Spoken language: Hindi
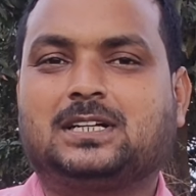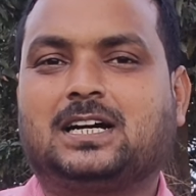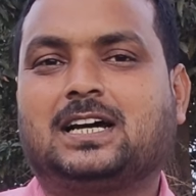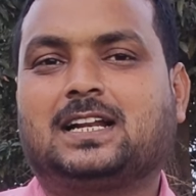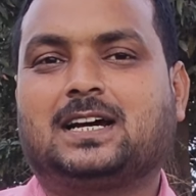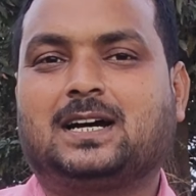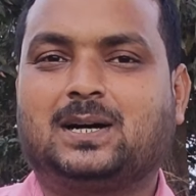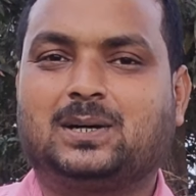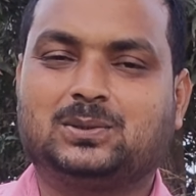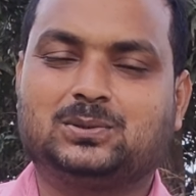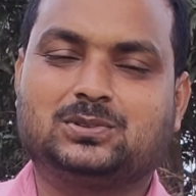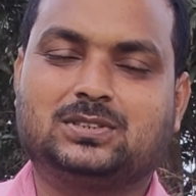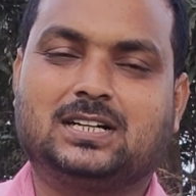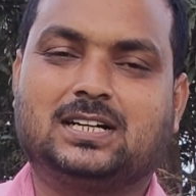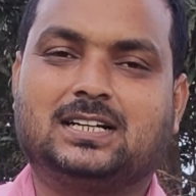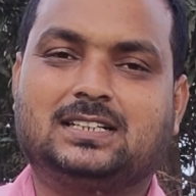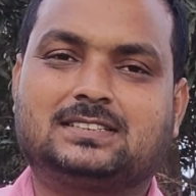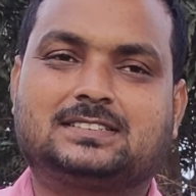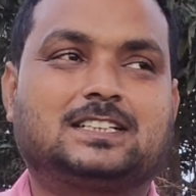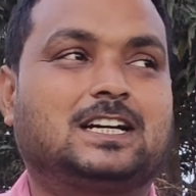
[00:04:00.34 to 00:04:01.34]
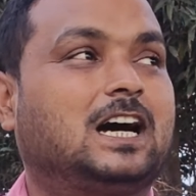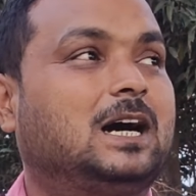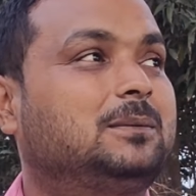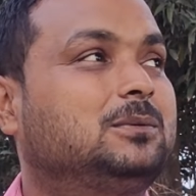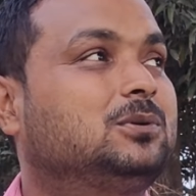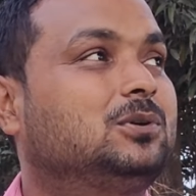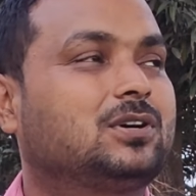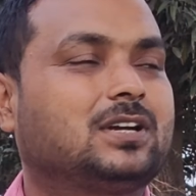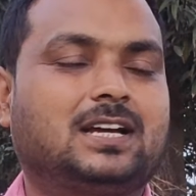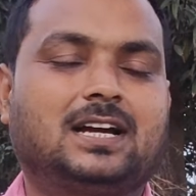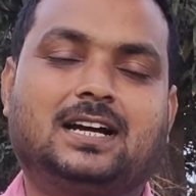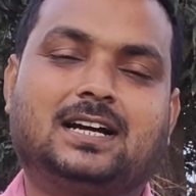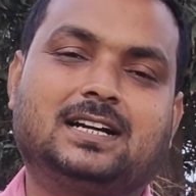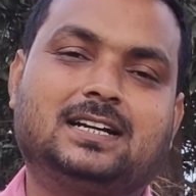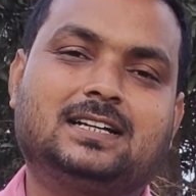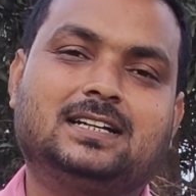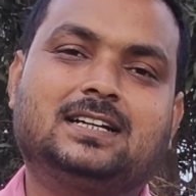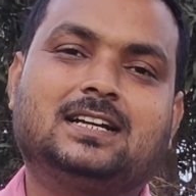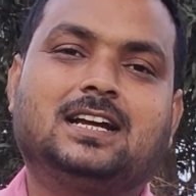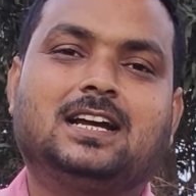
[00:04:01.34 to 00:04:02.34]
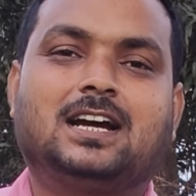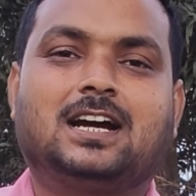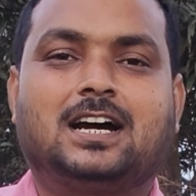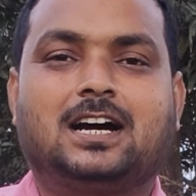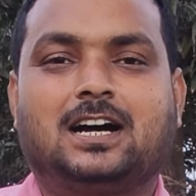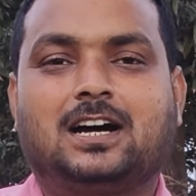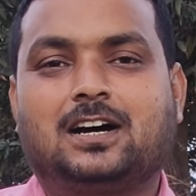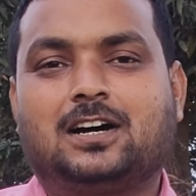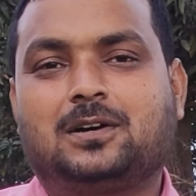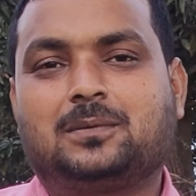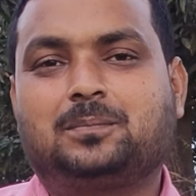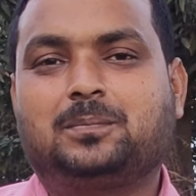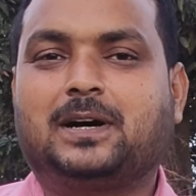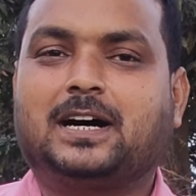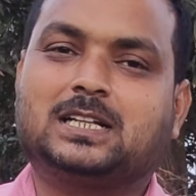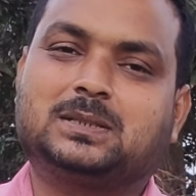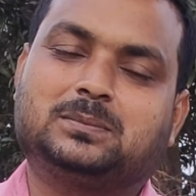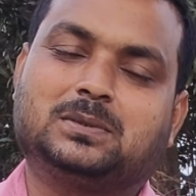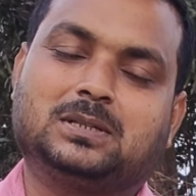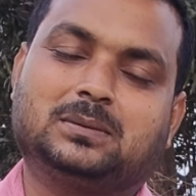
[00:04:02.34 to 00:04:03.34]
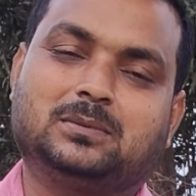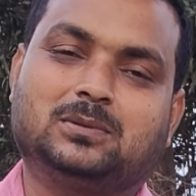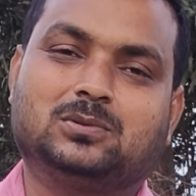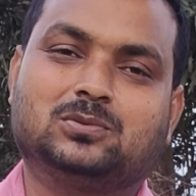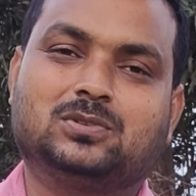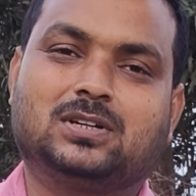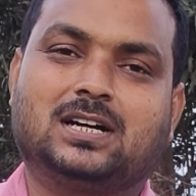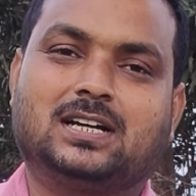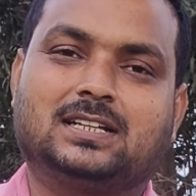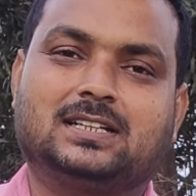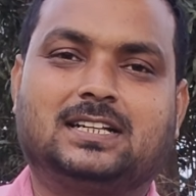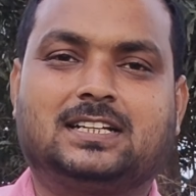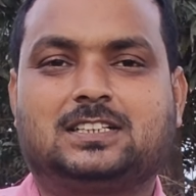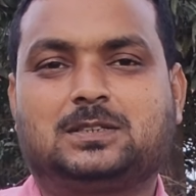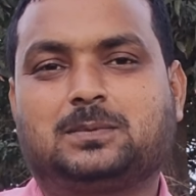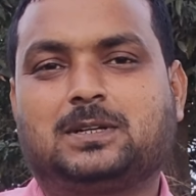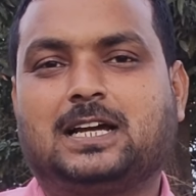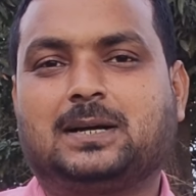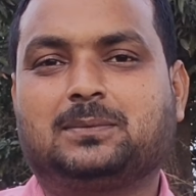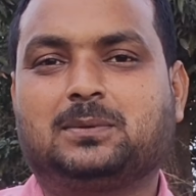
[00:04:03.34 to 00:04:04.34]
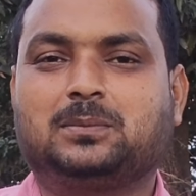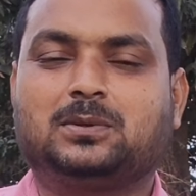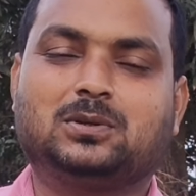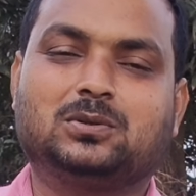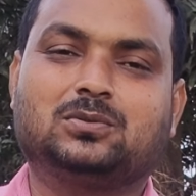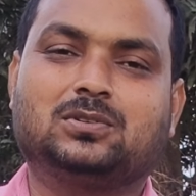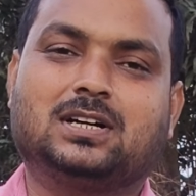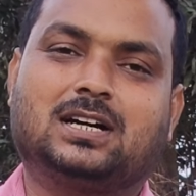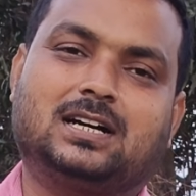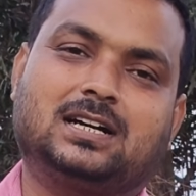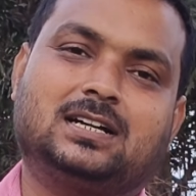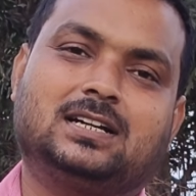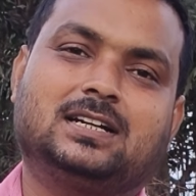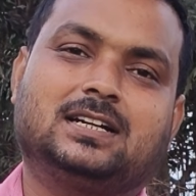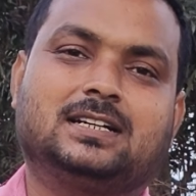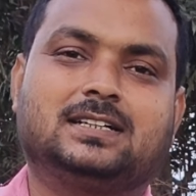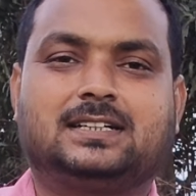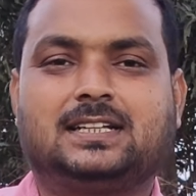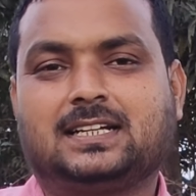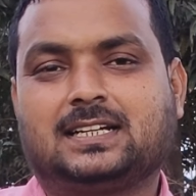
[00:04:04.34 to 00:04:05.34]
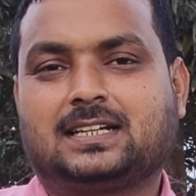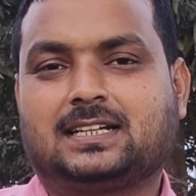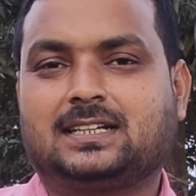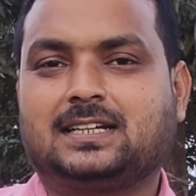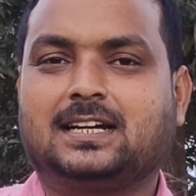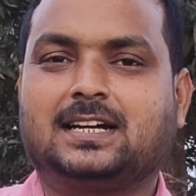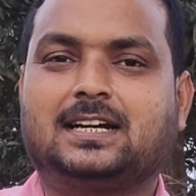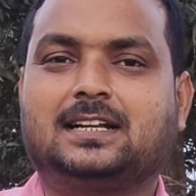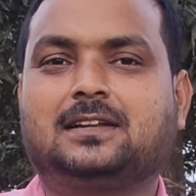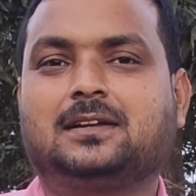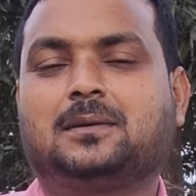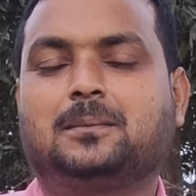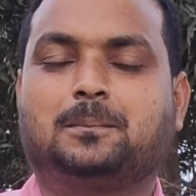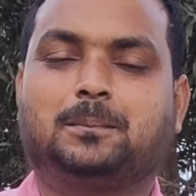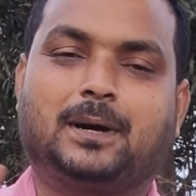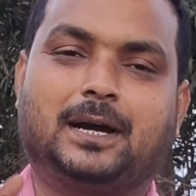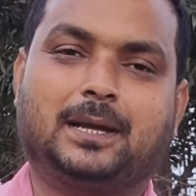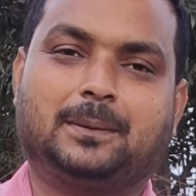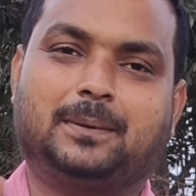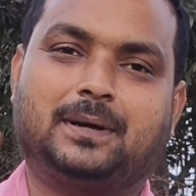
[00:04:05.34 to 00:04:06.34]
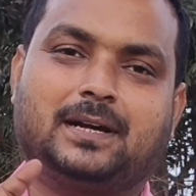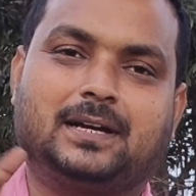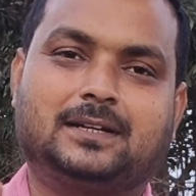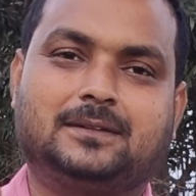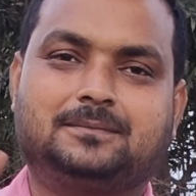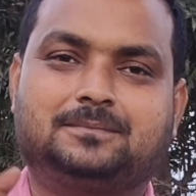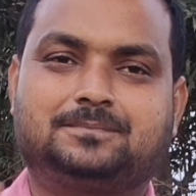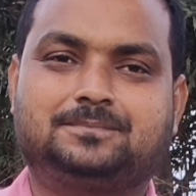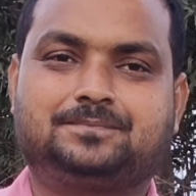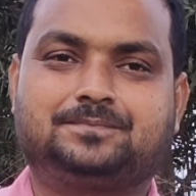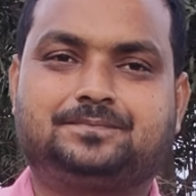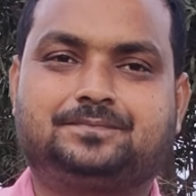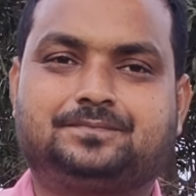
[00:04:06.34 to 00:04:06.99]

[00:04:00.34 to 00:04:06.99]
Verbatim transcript: जा रहा हूं घर शाम हो गया है अब बाद में मिलूँगा नेक्स्ट ब्लॉग में मिलूँगा टेक केयर बाय बाय